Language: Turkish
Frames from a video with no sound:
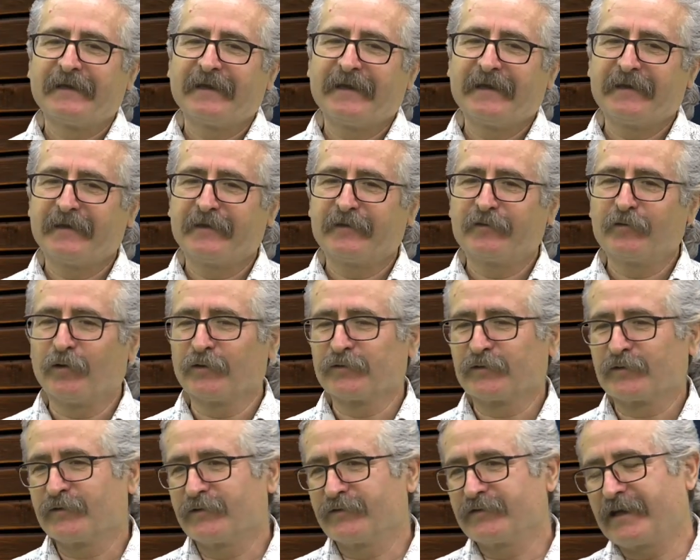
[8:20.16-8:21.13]

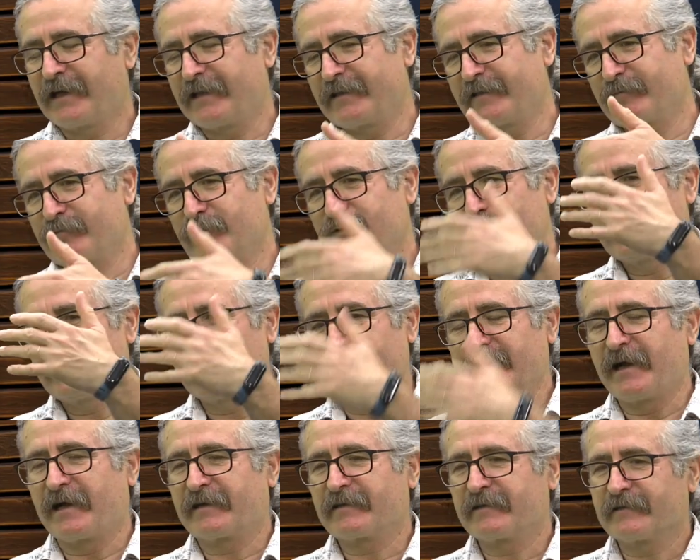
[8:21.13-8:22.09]
dostluğun yanında bu
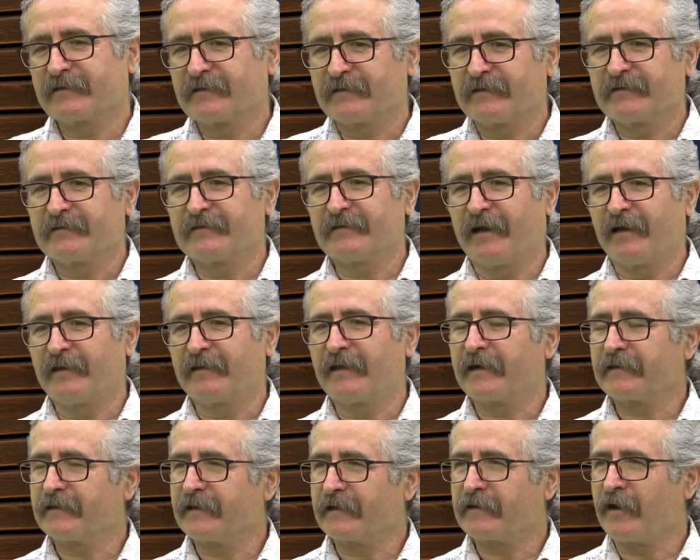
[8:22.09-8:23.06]
yıllardır
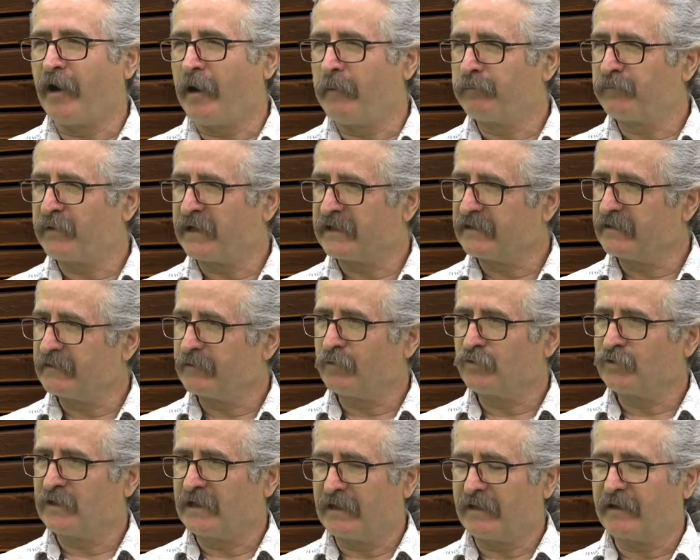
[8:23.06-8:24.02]
dağlarda kampları
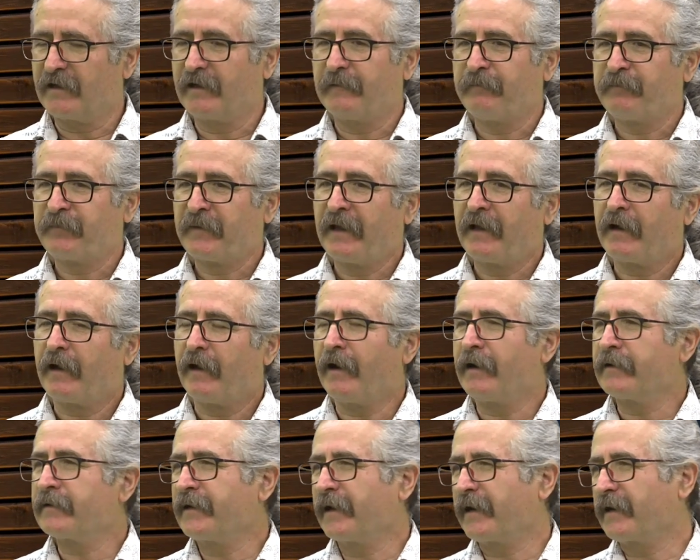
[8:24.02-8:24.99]
özellikle
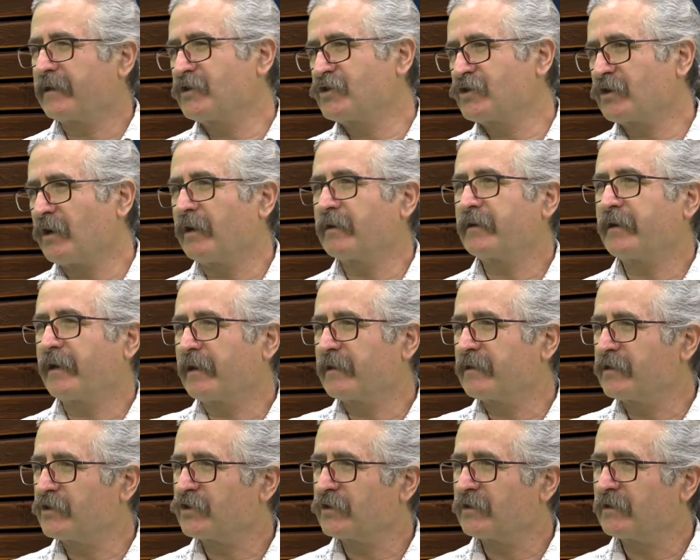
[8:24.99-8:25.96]
Ankara içi
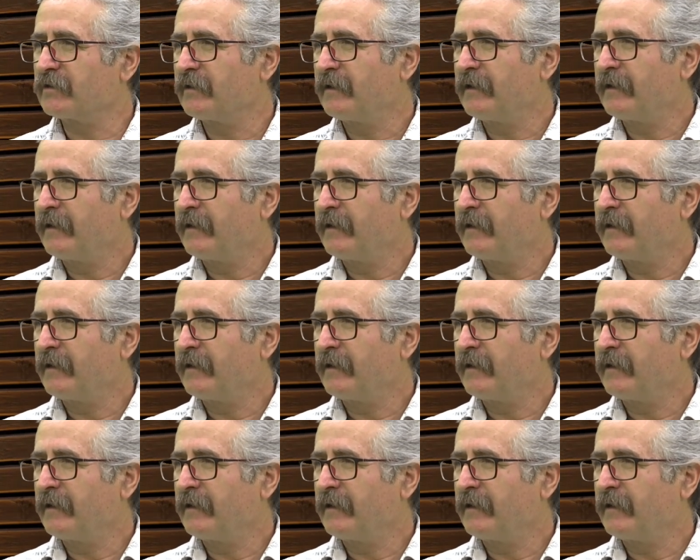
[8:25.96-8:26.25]
Ankara dışı hı hı